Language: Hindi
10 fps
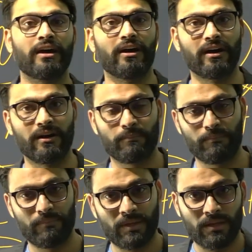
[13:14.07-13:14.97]
आप
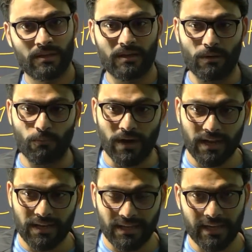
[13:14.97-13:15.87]
वहाँ
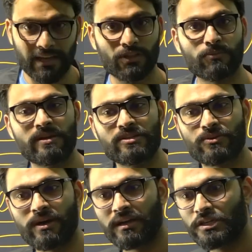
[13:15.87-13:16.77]
लिखेंगे तो मैं इसको
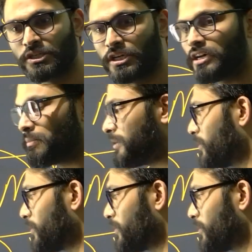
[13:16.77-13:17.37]
आगे शेयर कर पाऊँगा